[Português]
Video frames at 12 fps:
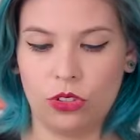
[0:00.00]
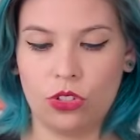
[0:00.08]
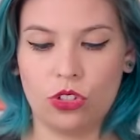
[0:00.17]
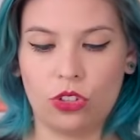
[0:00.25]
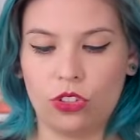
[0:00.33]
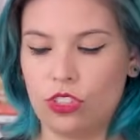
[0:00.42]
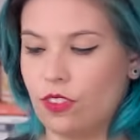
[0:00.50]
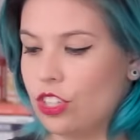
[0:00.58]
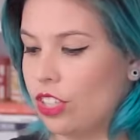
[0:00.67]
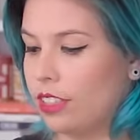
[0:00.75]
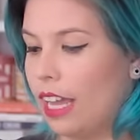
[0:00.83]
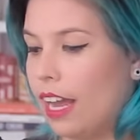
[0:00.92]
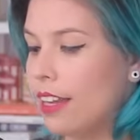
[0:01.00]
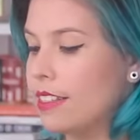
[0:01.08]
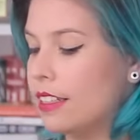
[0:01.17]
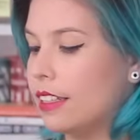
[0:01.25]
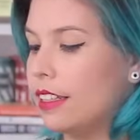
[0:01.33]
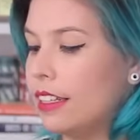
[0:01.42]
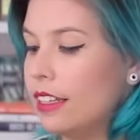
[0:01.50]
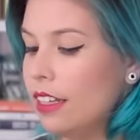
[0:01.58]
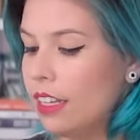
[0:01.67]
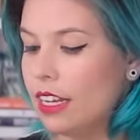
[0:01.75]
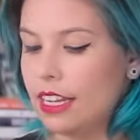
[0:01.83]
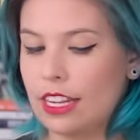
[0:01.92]
nos outros vegetais
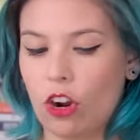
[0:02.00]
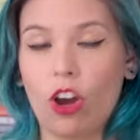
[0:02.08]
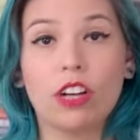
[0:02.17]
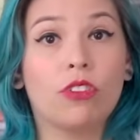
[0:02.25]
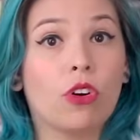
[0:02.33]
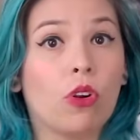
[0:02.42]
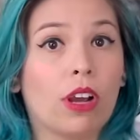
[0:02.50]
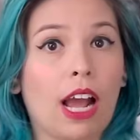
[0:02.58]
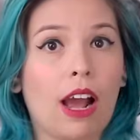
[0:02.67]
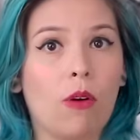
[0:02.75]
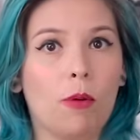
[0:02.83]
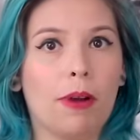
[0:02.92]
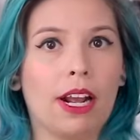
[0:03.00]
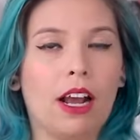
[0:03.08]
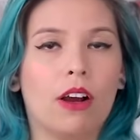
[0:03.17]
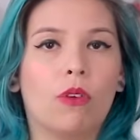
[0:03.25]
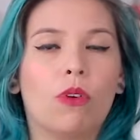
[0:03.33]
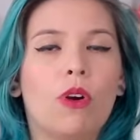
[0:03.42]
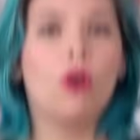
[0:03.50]
aqui. E agora eu vou colocar o macarrão.